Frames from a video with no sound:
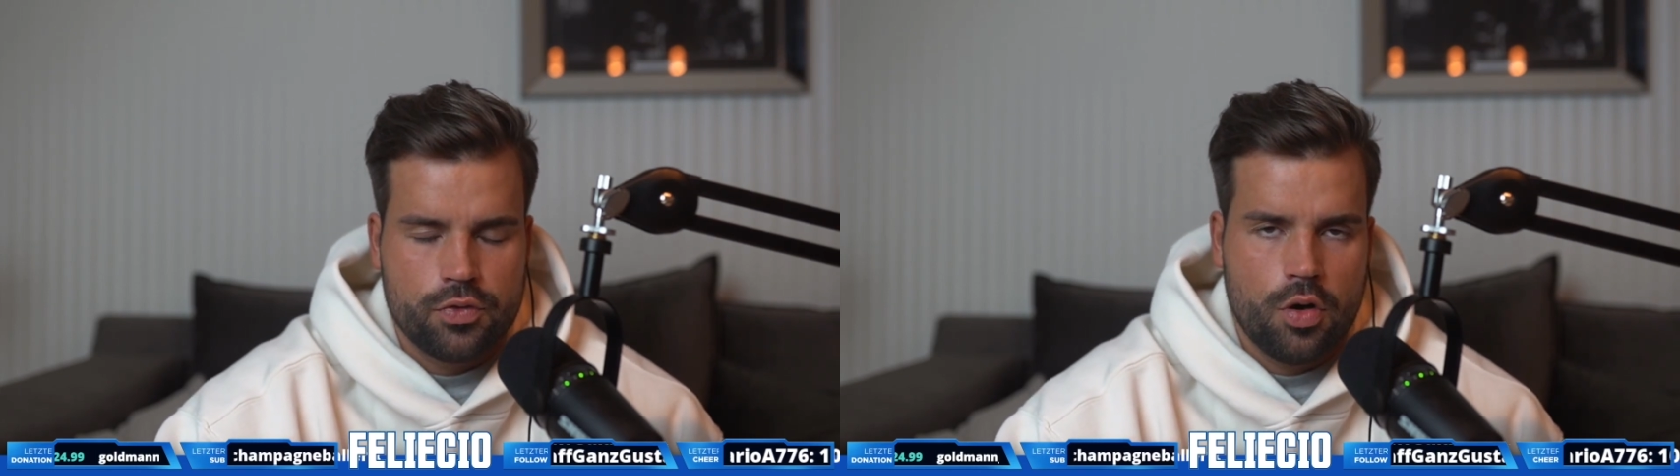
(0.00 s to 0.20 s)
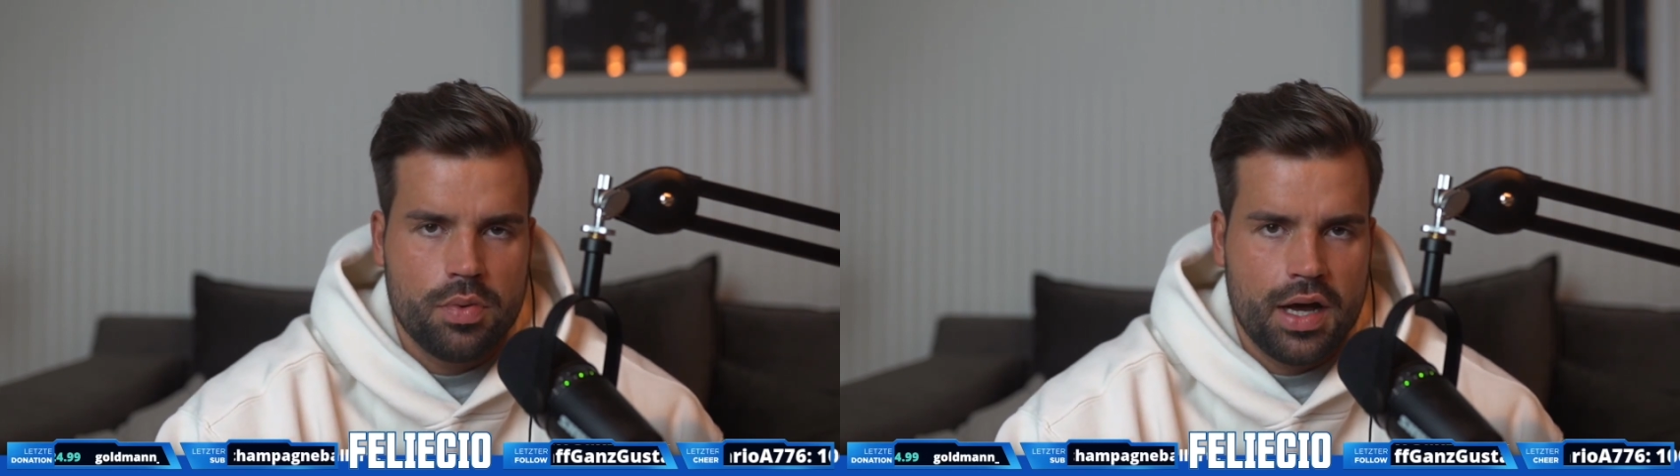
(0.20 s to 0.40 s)

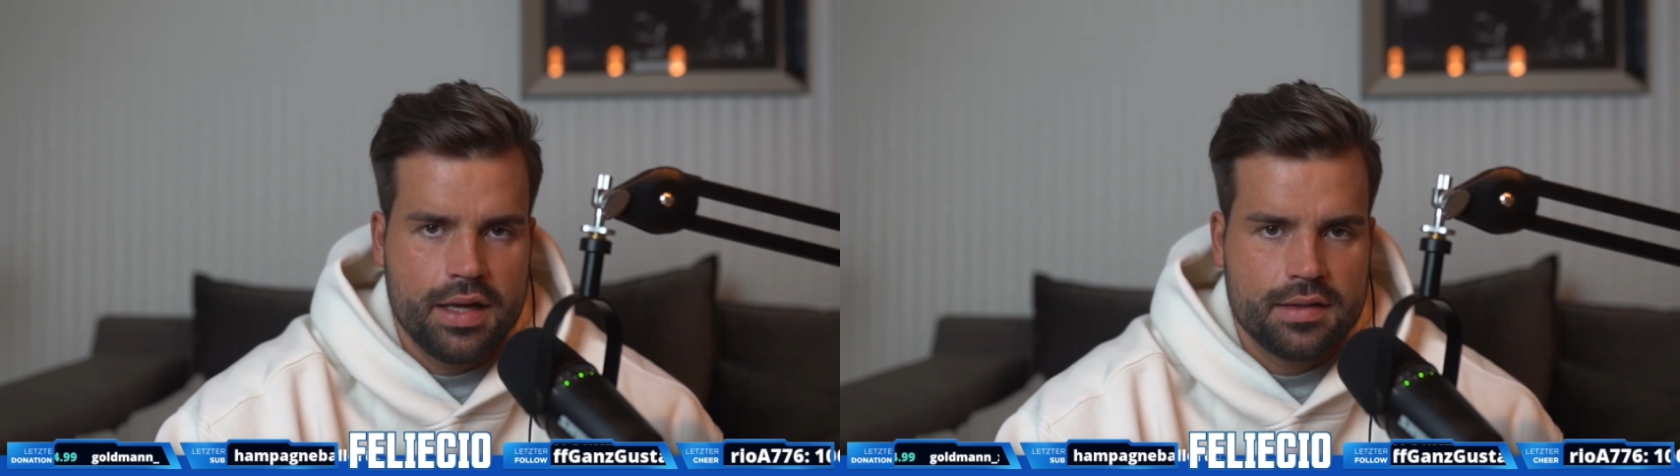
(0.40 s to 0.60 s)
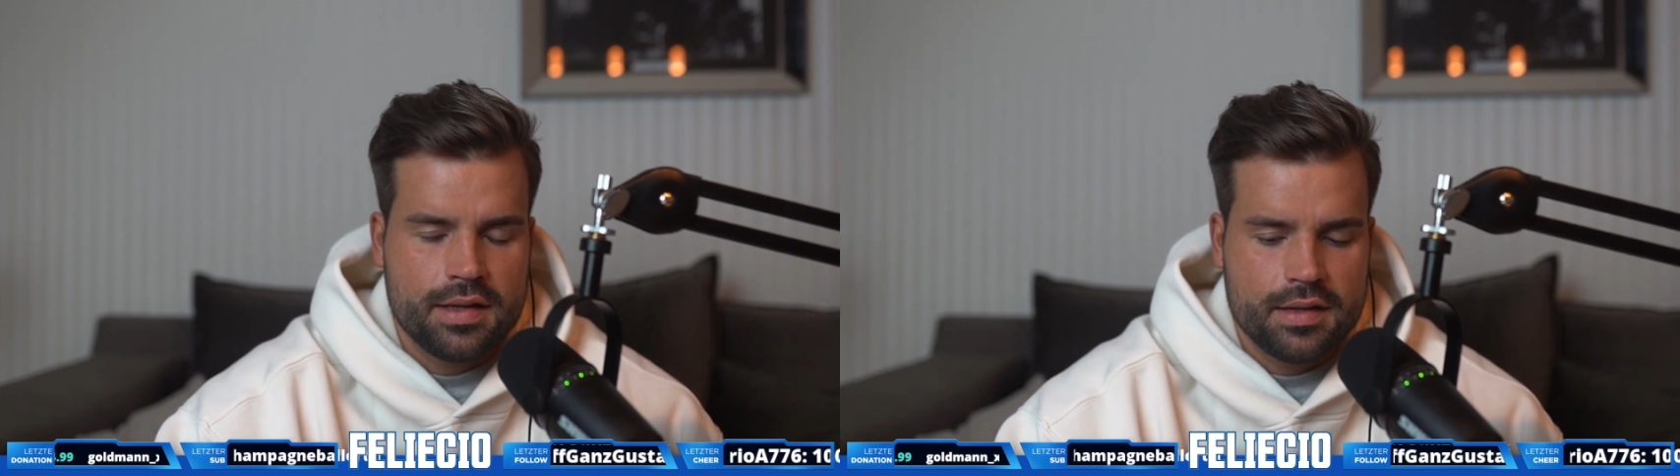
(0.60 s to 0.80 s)

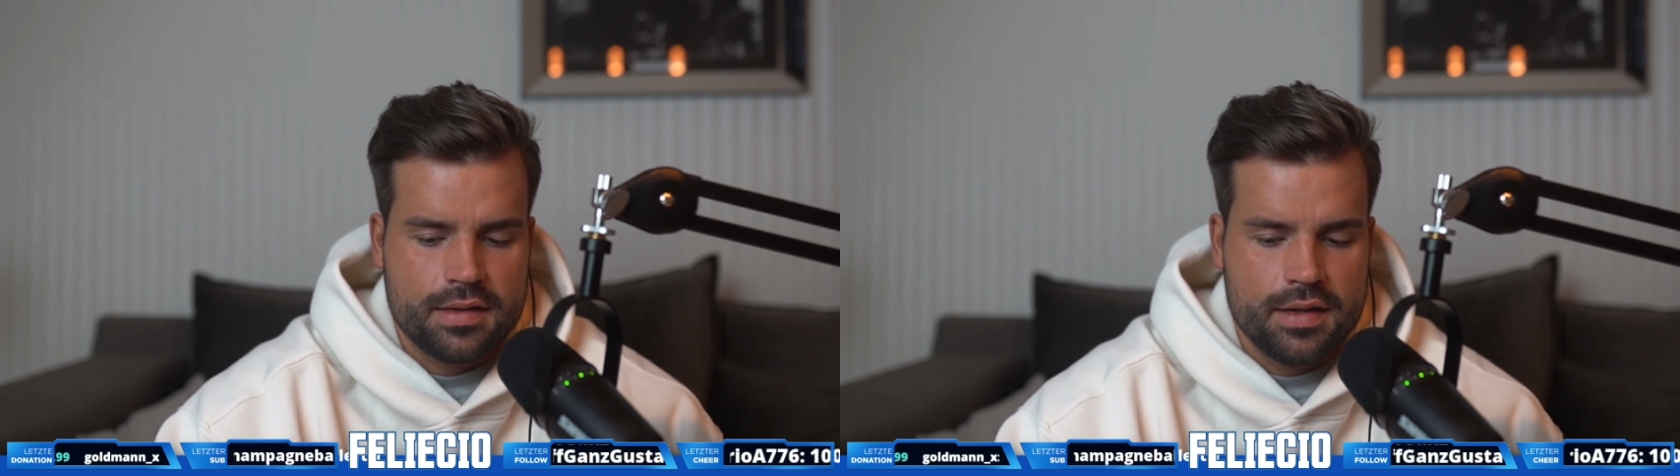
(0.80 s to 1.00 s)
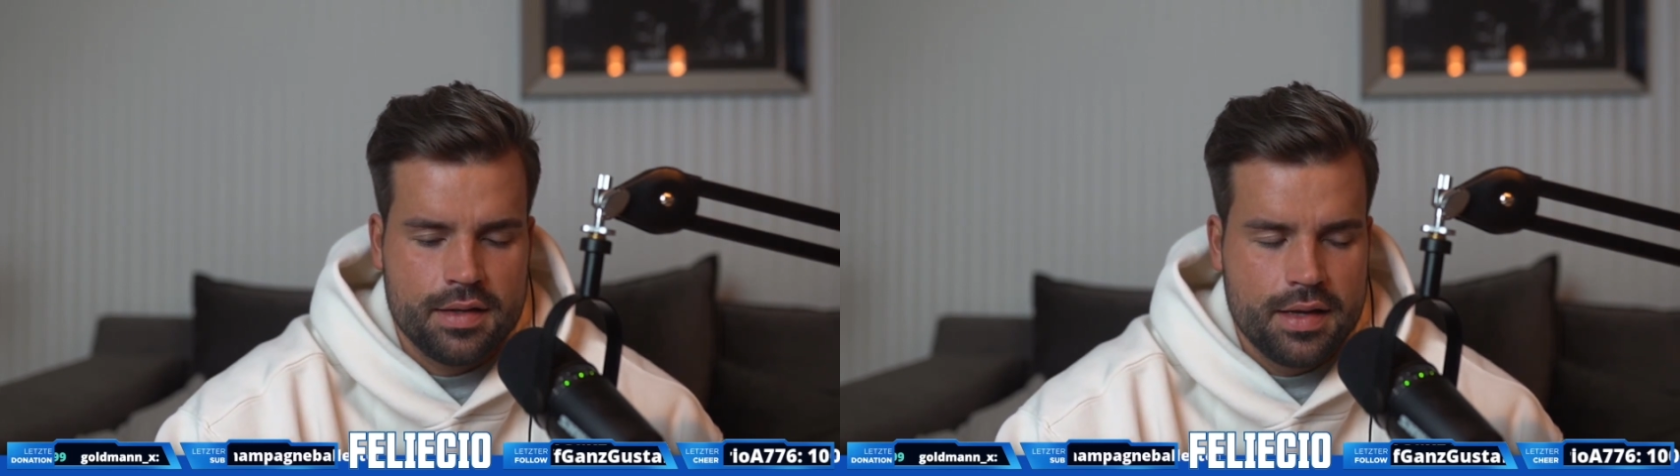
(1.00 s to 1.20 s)
vorbereitet
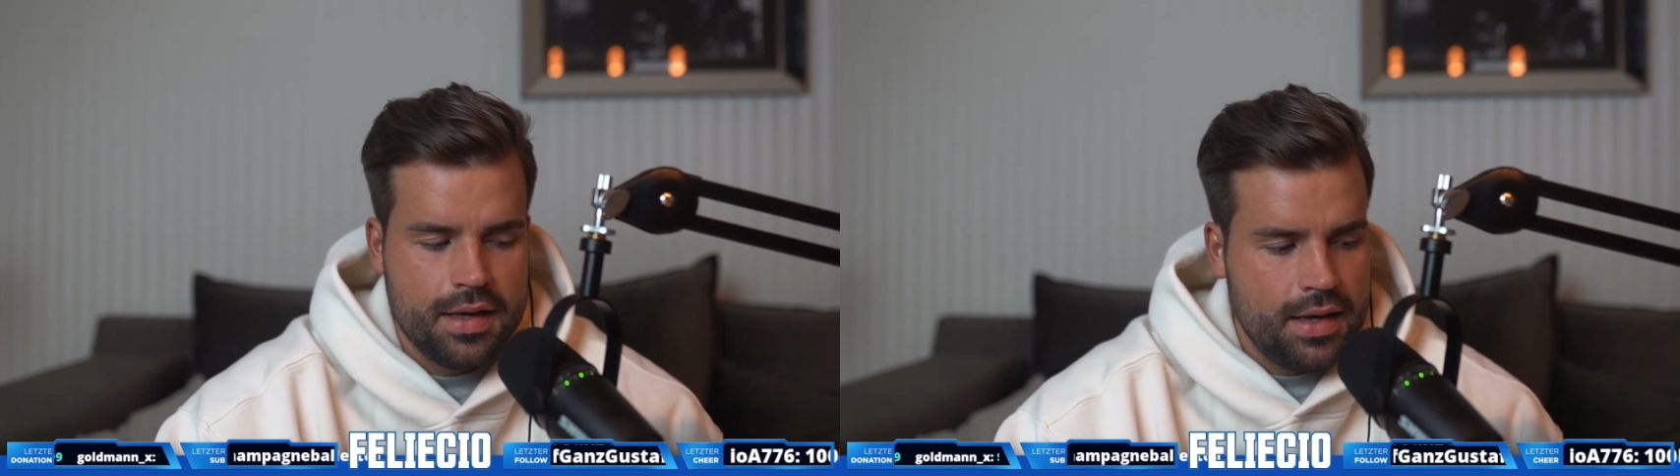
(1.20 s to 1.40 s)
hat. Ne?